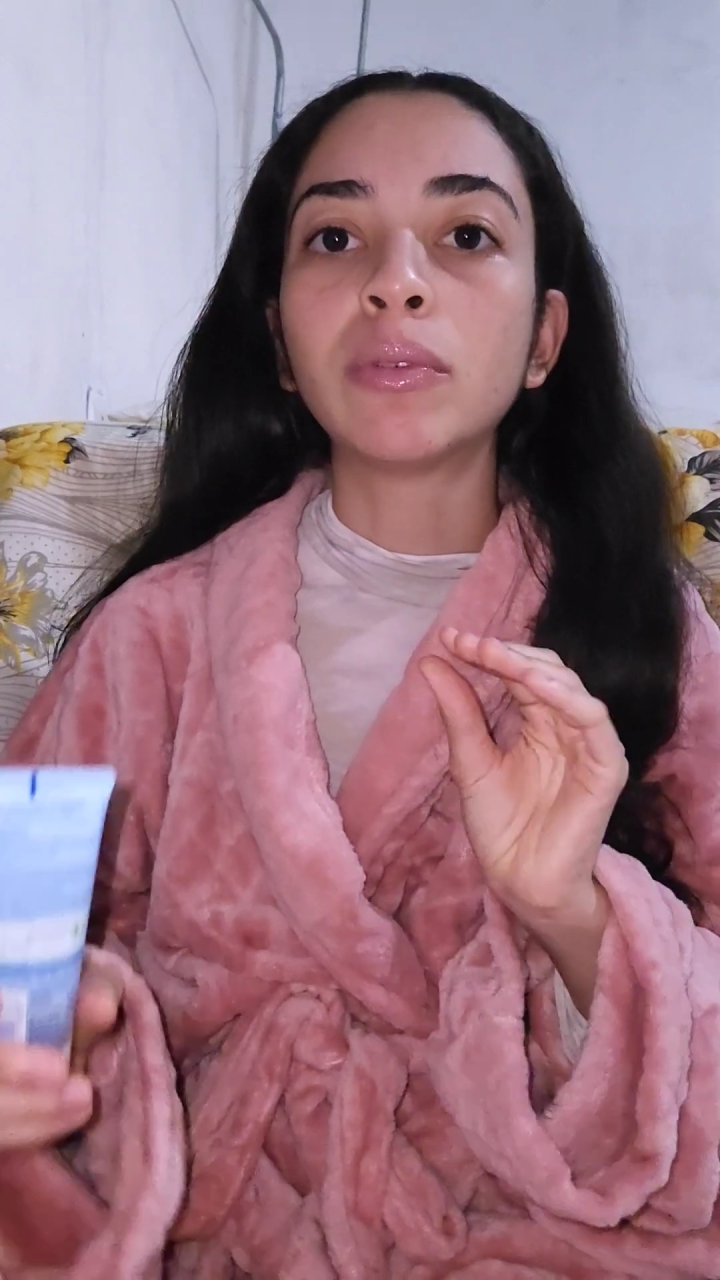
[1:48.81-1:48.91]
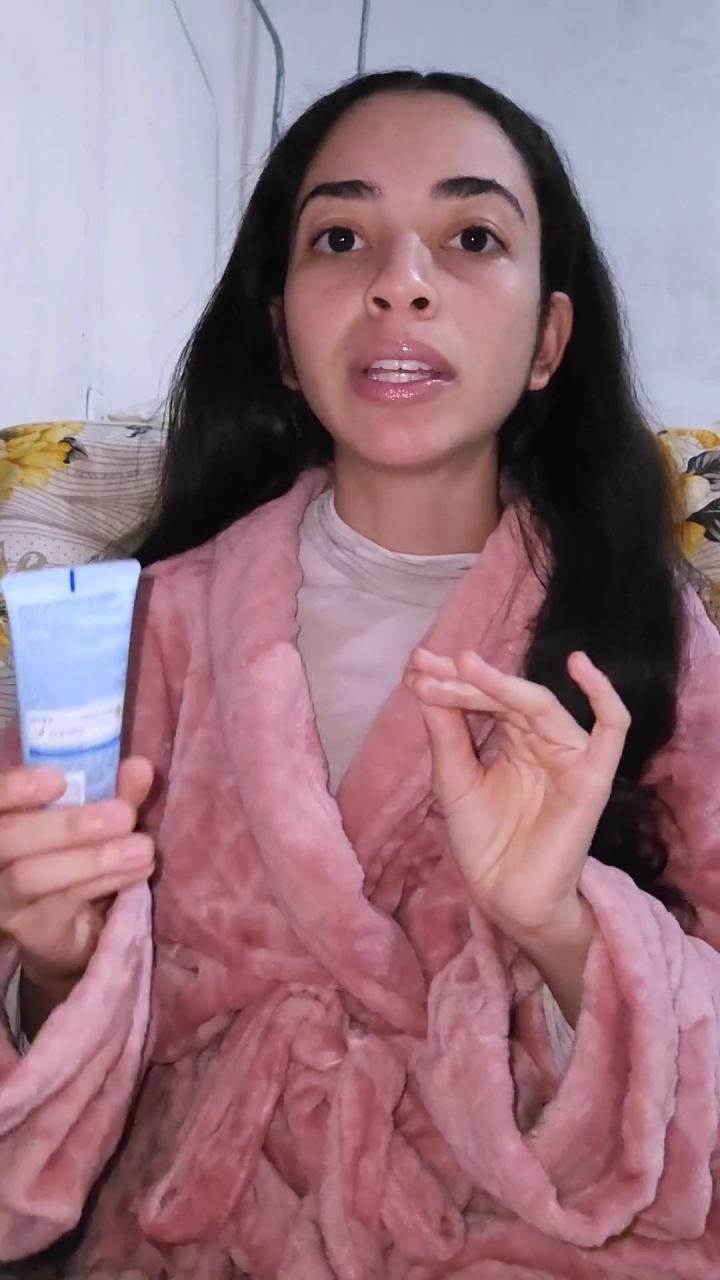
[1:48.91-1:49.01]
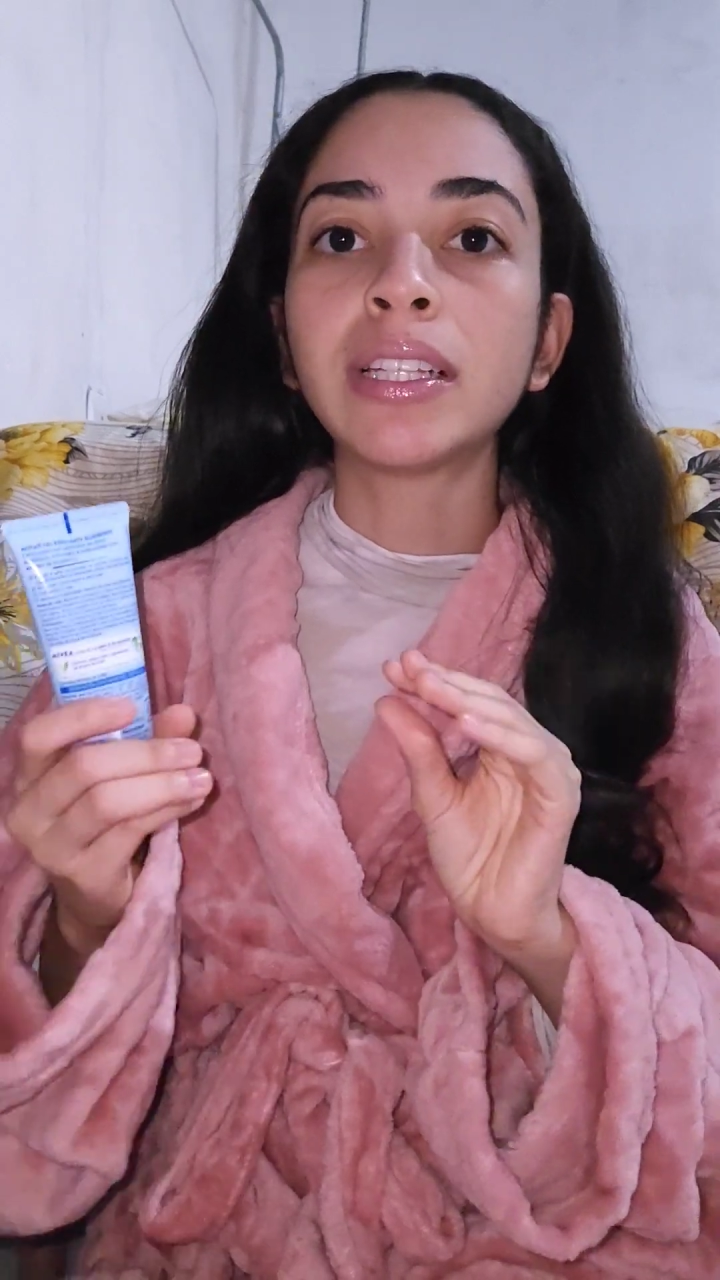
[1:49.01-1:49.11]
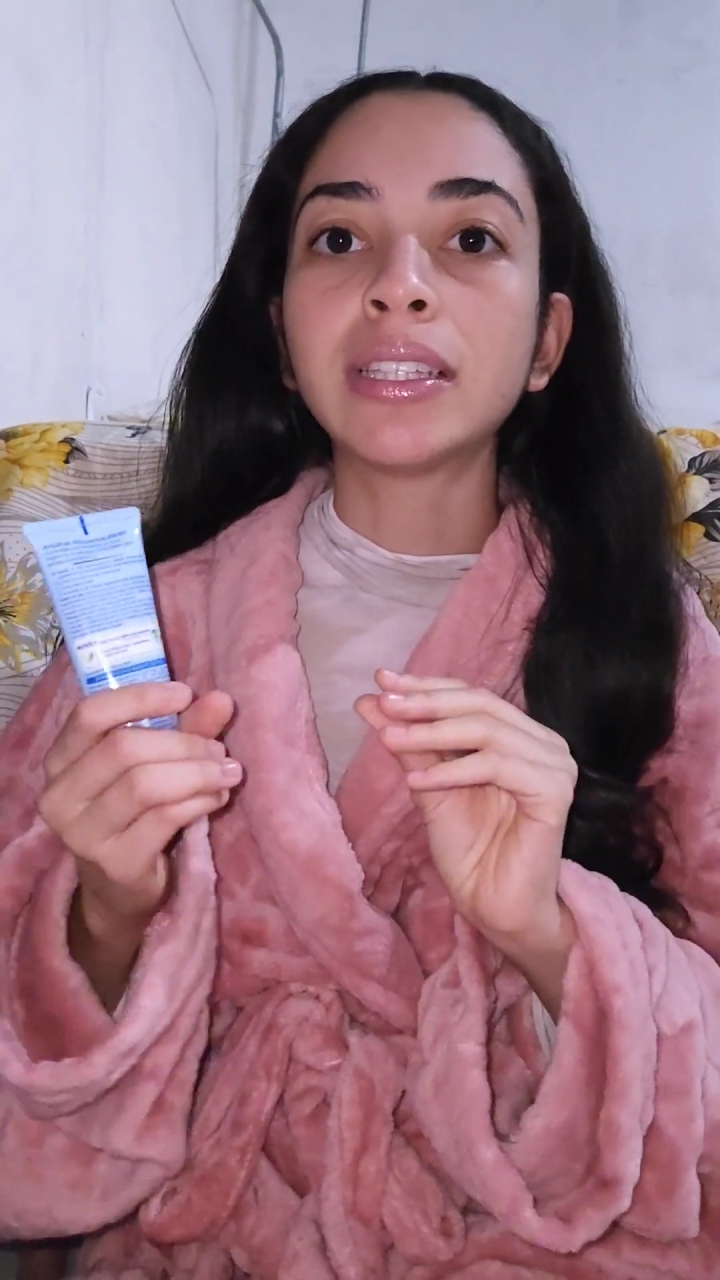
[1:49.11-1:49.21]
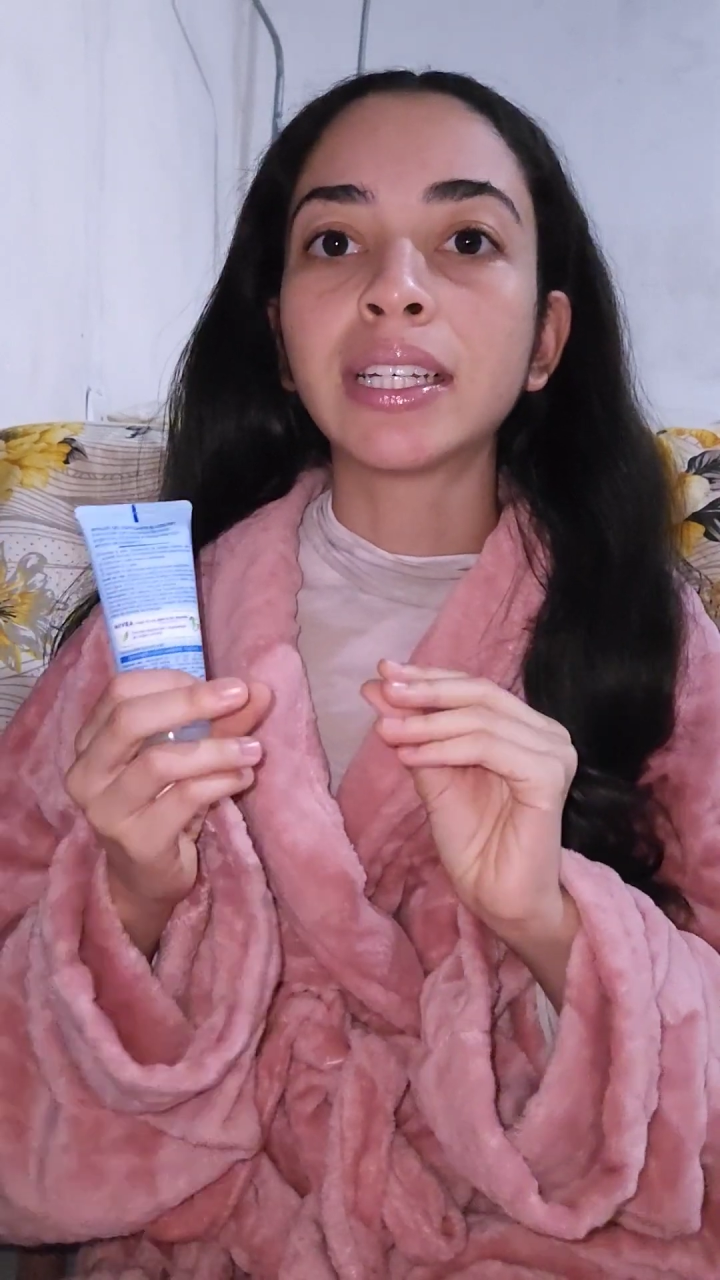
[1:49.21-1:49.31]

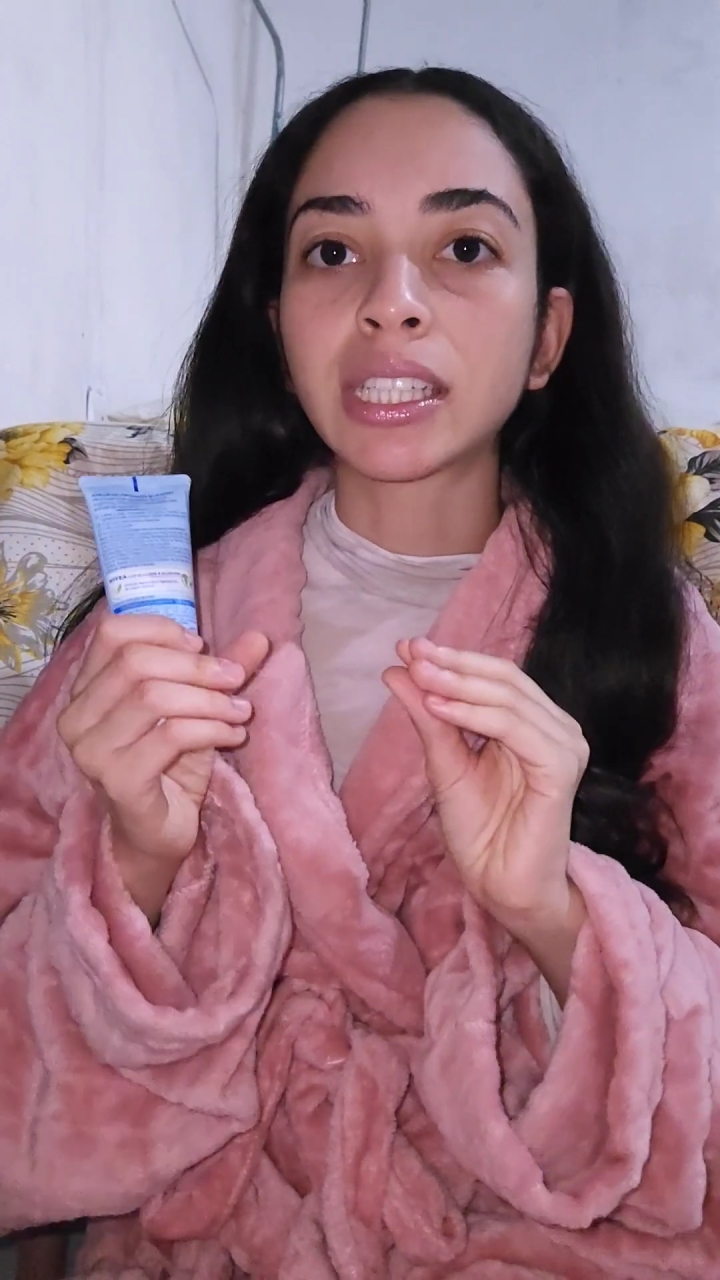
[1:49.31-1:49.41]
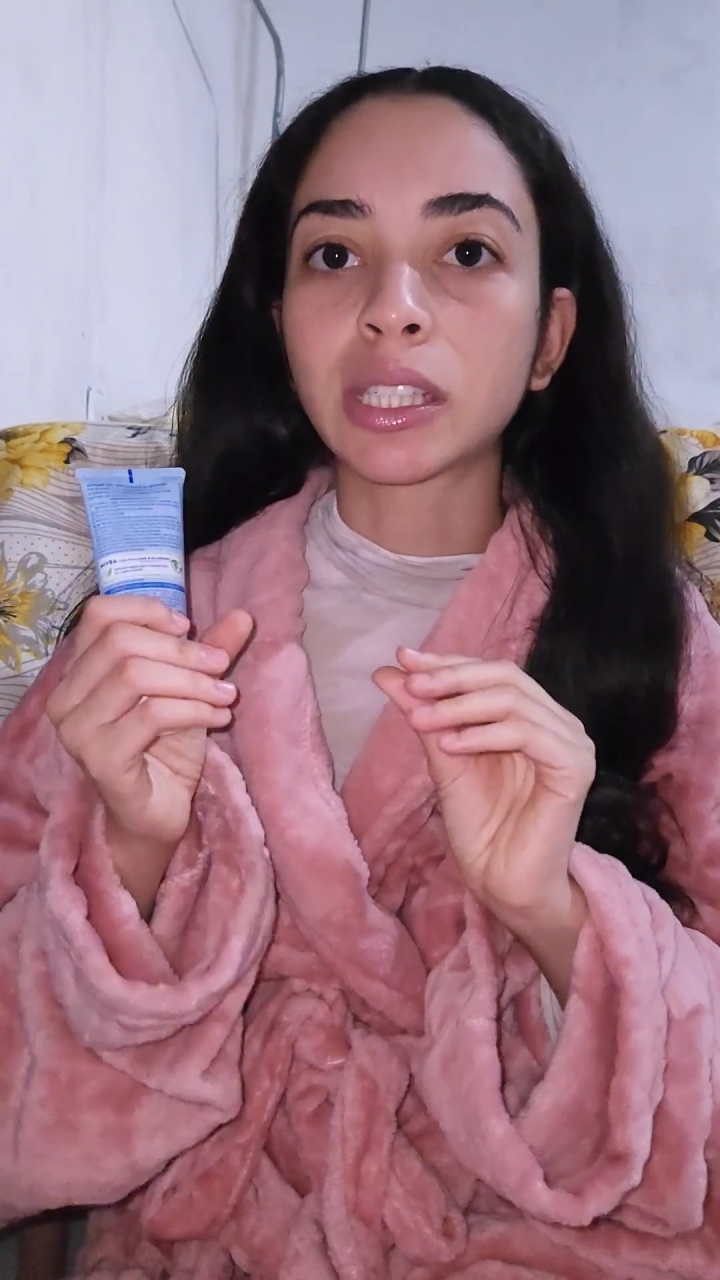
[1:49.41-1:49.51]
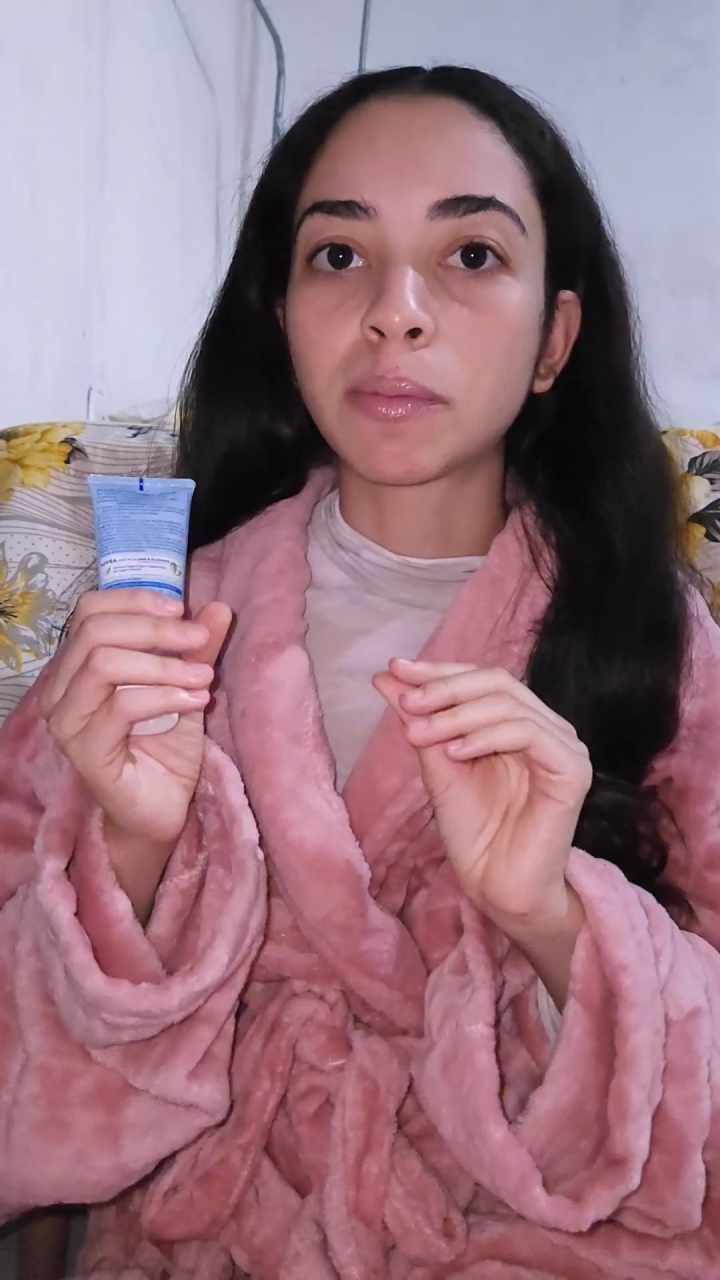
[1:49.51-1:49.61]
tem tantas